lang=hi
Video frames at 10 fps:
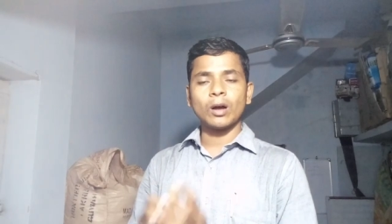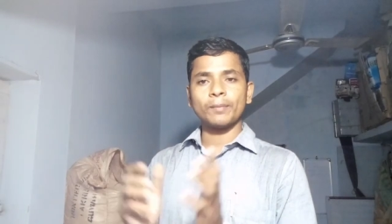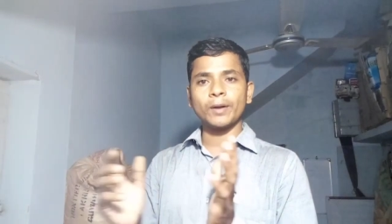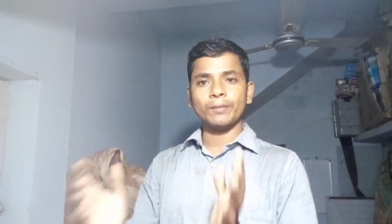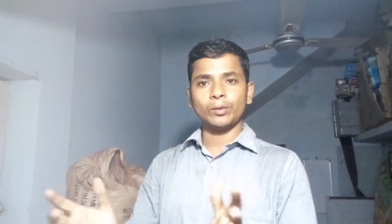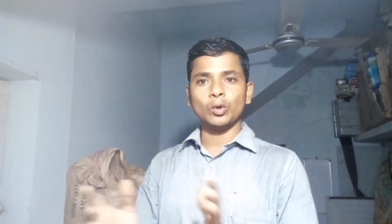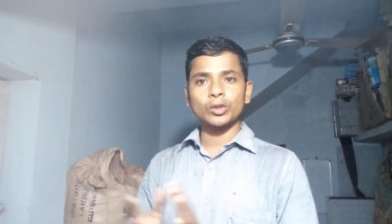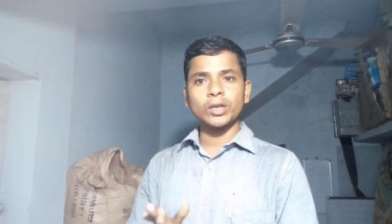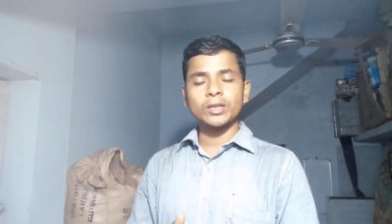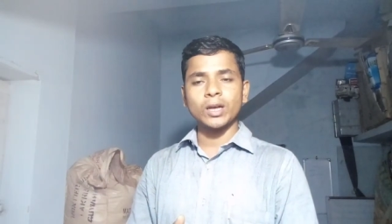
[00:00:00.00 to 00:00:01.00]
अपने
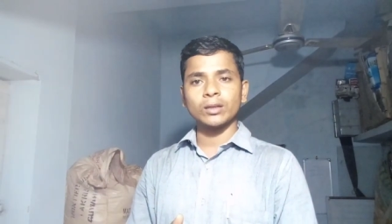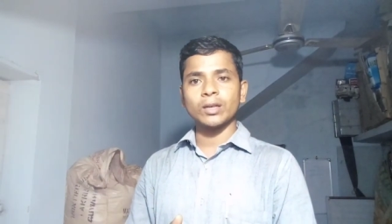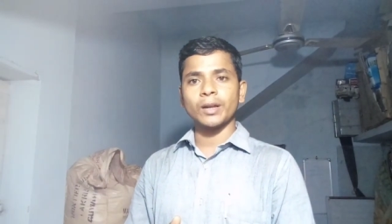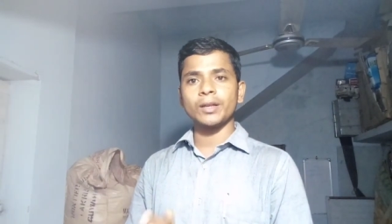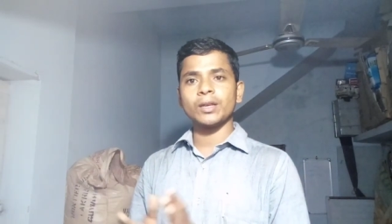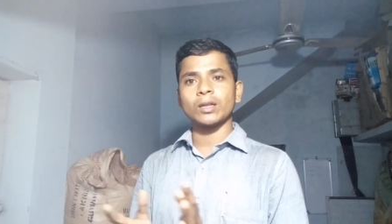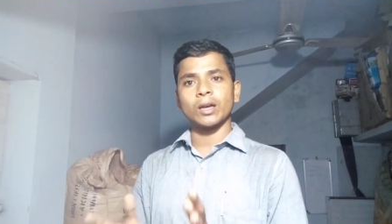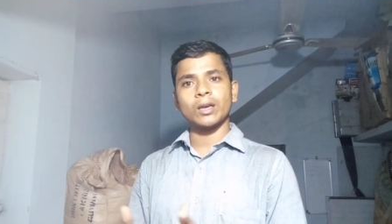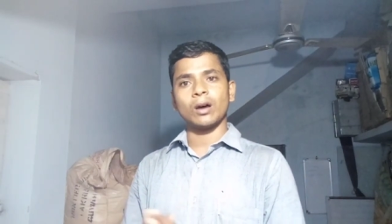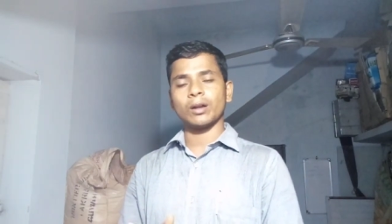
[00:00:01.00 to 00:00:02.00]
दोस्त के साथ शेयर कीजिए
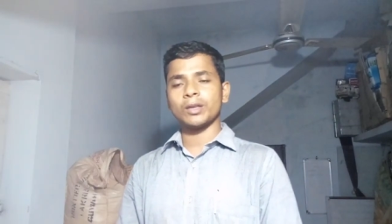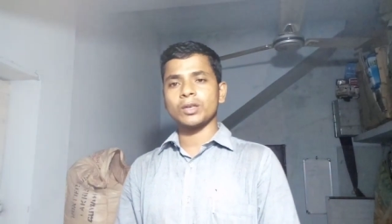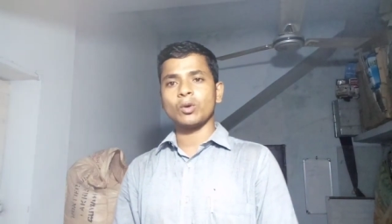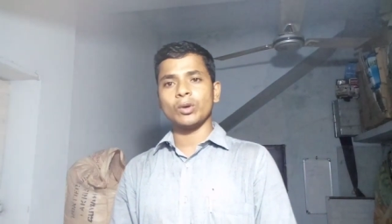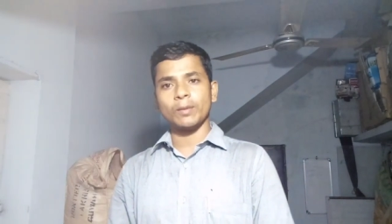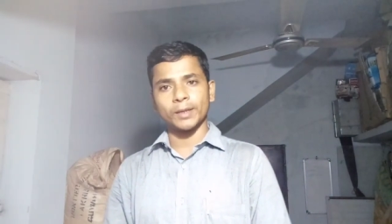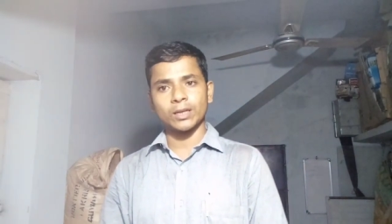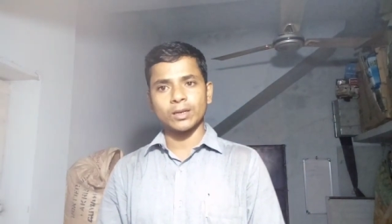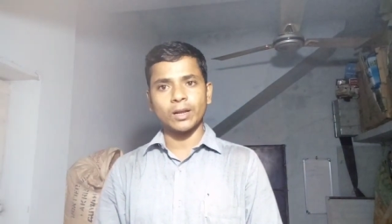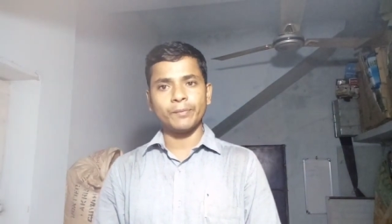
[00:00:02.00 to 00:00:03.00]
ताकि हर किसी को ये
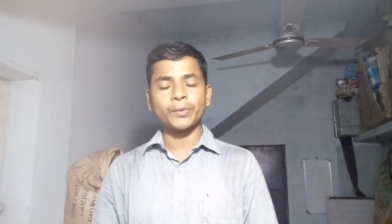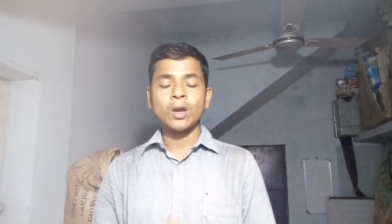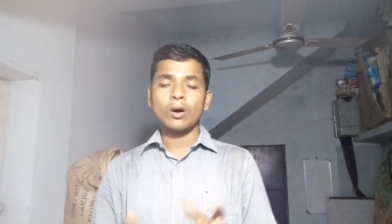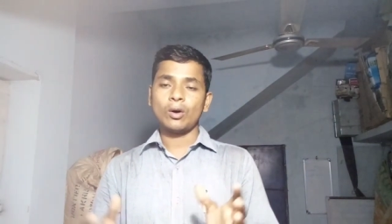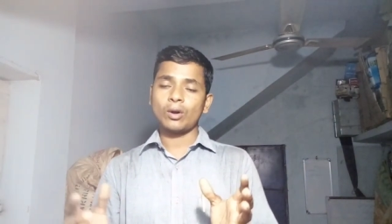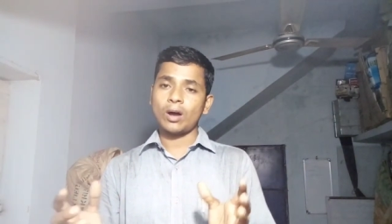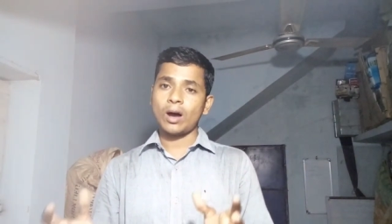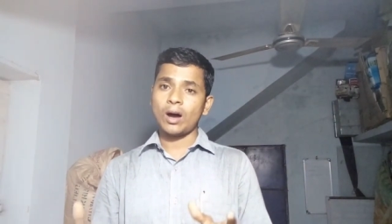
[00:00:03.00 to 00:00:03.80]
पता चले और